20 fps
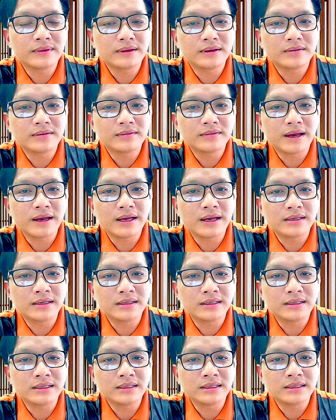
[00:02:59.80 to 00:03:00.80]
và
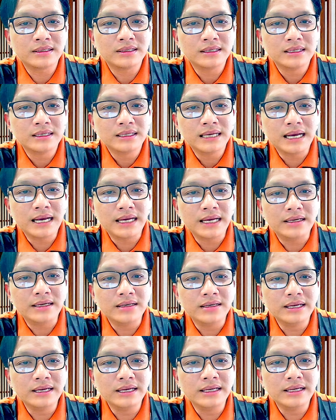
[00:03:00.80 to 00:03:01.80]
các anh ở
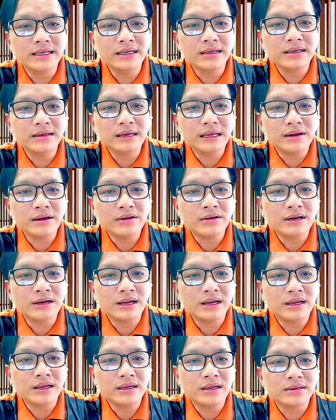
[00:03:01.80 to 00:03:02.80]
Hưng Yên á, anh nói
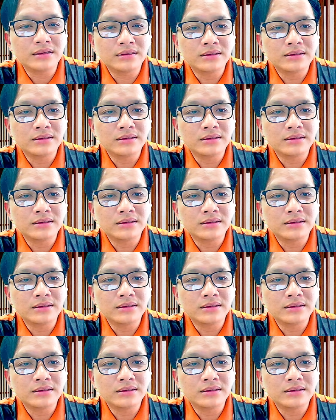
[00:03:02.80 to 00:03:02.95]
là